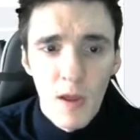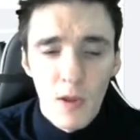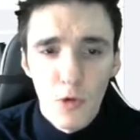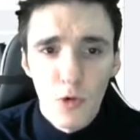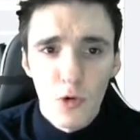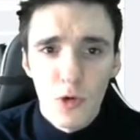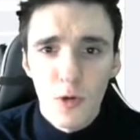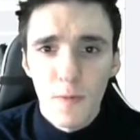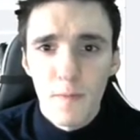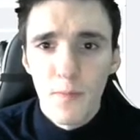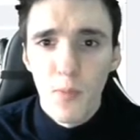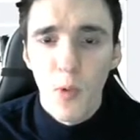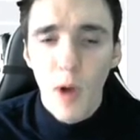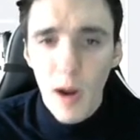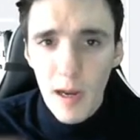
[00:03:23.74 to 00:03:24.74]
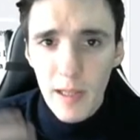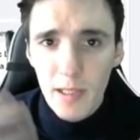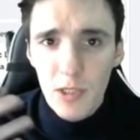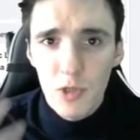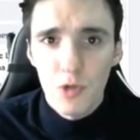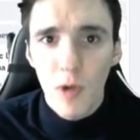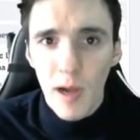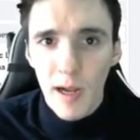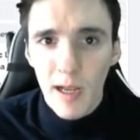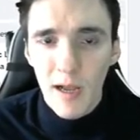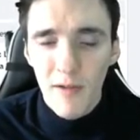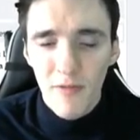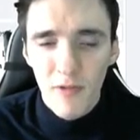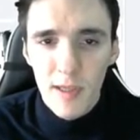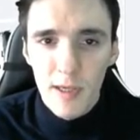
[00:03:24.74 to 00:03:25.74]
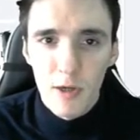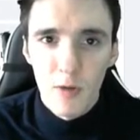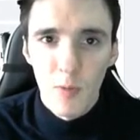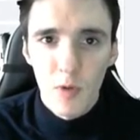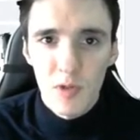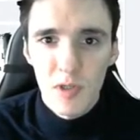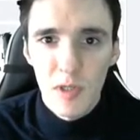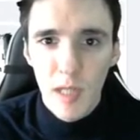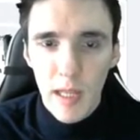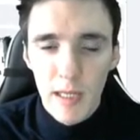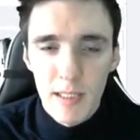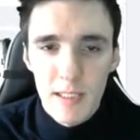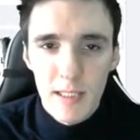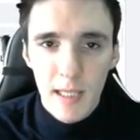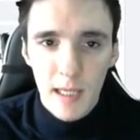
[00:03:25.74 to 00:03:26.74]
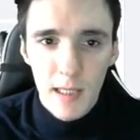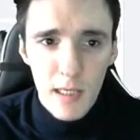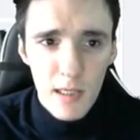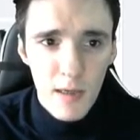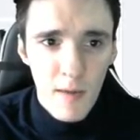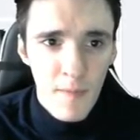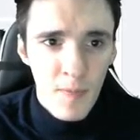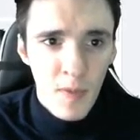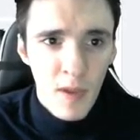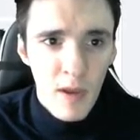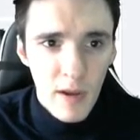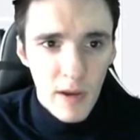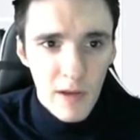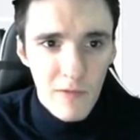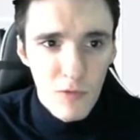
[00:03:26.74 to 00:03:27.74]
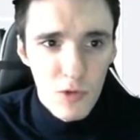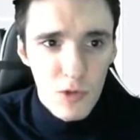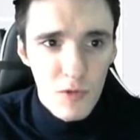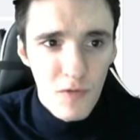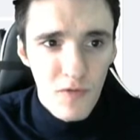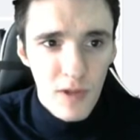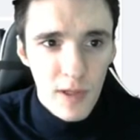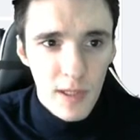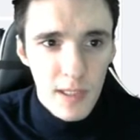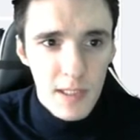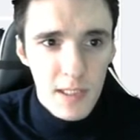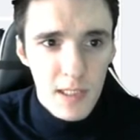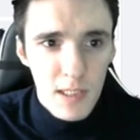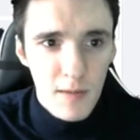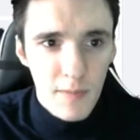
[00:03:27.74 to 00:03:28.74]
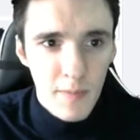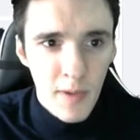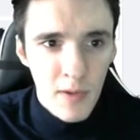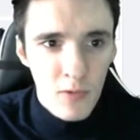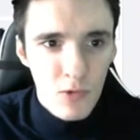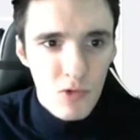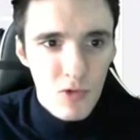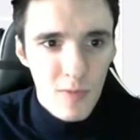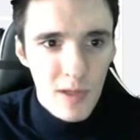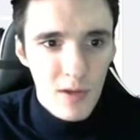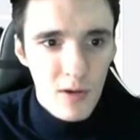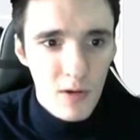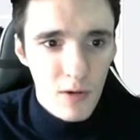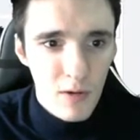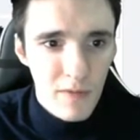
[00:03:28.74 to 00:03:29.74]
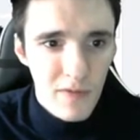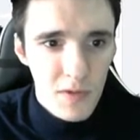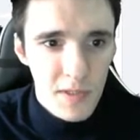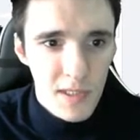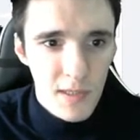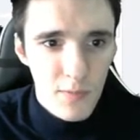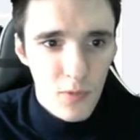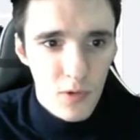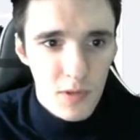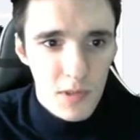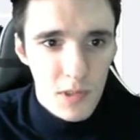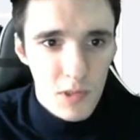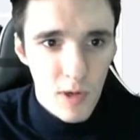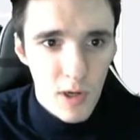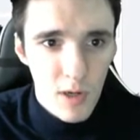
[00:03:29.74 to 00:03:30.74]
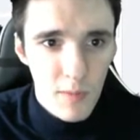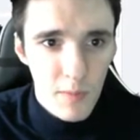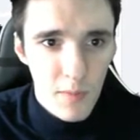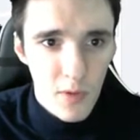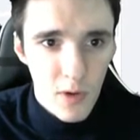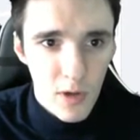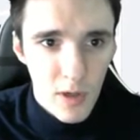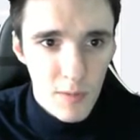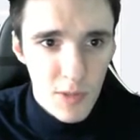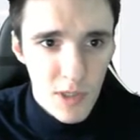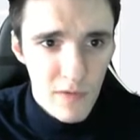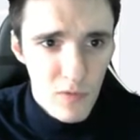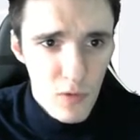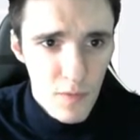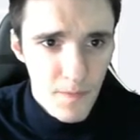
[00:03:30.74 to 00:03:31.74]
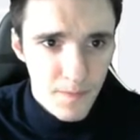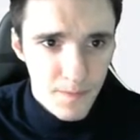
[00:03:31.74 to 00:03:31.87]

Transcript: Donc, pour aller sur un graphique et commencer l'analyse technique, il vous suffit ici, pardon, je vais mettre en français pour que ce soit comme, euh, comme chez vous.